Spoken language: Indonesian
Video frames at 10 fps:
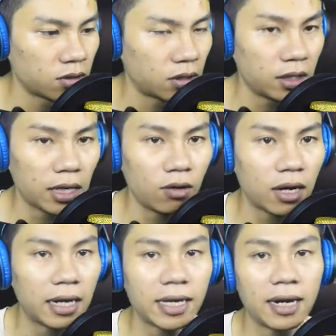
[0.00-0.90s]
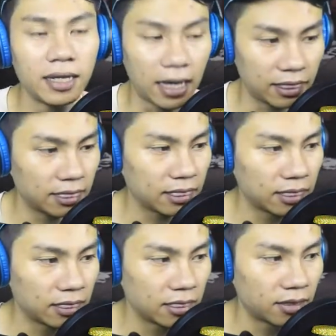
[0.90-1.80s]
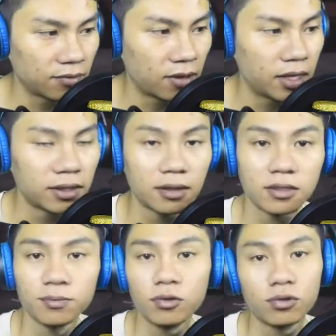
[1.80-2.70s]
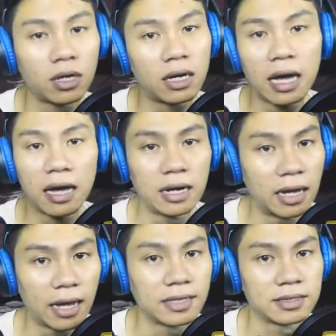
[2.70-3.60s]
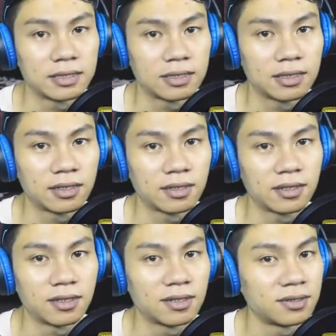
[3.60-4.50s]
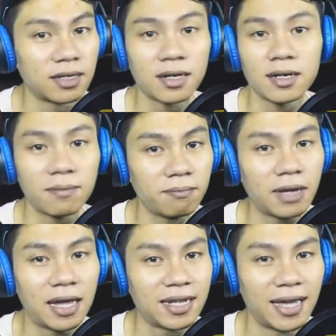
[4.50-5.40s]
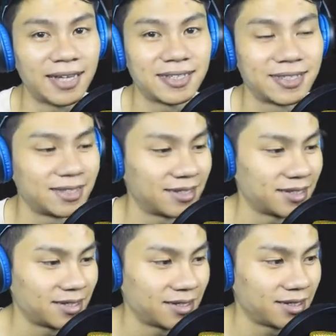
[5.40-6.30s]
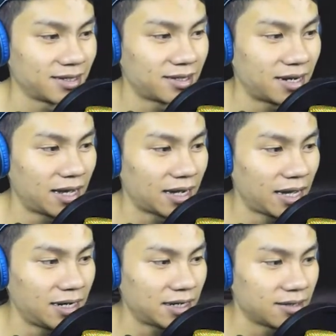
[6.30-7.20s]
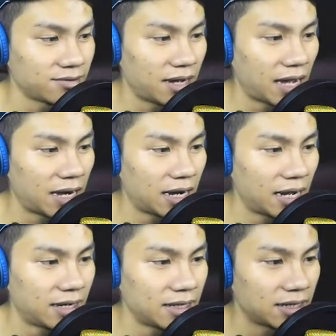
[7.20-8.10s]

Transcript: dan kalau kalian lihat wanita tersebut sudah nggak ada guys serem kali guys nah kan sudah nggak ada kan